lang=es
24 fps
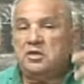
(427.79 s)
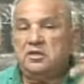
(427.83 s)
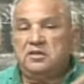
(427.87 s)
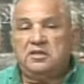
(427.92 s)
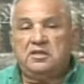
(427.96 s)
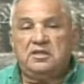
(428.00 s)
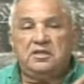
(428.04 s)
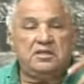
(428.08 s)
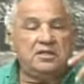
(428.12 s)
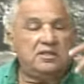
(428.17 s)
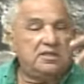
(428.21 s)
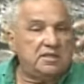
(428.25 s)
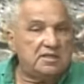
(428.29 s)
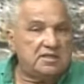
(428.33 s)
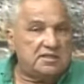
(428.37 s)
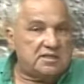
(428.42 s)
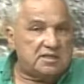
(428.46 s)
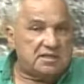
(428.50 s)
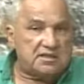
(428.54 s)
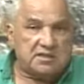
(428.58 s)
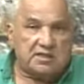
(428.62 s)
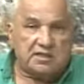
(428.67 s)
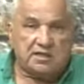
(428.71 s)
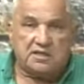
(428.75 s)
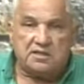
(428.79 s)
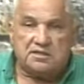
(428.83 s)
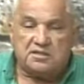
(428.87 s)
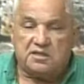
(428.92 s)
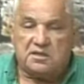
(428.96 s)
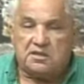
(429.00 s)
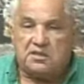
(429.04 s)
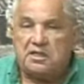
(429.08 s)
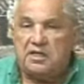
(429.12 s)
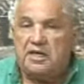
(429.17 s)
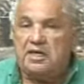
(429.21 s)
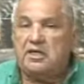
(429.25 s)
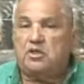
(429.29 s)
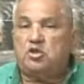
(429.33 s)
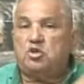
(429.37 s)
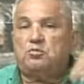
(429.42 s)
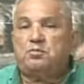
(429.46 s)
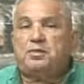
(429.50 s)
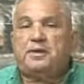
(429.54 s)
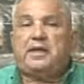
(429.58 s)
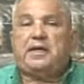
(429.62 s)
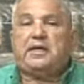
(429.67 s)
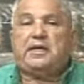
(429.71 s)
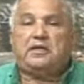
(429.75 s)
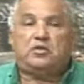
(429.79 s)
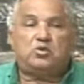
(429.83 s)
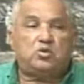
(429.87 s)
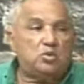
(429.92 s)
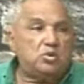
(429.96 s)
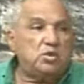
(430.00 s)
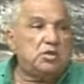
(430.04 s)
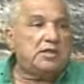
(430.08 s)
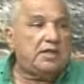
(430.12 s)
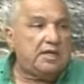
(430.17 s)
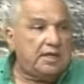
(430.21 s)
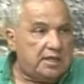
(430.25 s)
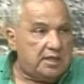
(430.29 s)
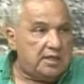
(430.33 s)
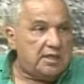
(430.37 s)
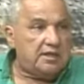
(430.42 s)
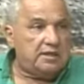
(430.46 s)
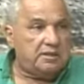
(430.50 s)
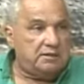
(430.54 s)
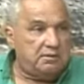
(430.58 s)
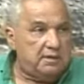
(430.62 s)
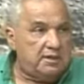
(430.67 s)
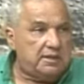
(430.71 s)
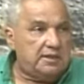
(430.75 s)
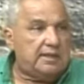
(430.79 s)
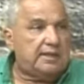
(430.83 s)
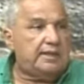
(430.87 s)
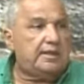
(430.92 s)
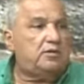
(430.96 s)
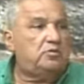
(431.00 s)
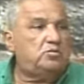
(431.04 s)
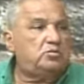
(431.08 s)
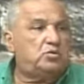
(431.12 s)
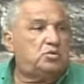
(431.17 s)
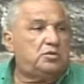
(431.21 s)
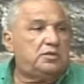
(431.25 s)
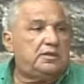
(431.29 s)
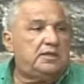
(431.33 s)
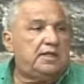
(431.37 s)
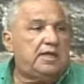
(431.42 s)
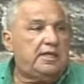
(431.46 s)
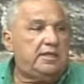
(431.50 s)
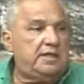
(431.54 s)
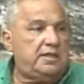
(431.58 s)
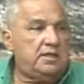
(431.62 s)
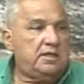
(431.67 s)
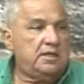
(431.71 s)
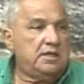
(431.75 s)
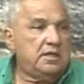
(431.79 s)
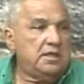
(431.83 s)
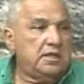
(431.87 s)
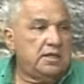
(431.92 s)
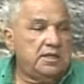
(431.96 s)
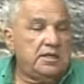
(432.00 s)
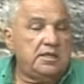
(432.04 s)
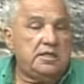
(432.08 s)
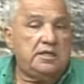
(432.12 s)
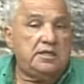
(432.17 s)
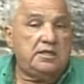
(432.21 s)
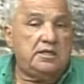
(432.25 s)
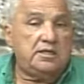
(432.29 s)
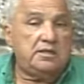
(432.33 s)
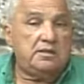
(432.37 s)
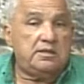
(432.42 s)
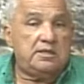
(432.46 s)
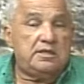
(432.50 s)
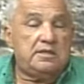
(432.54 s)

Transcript: ni, se sigue insistiendo para que esto llegue de verdad a las autoridades y,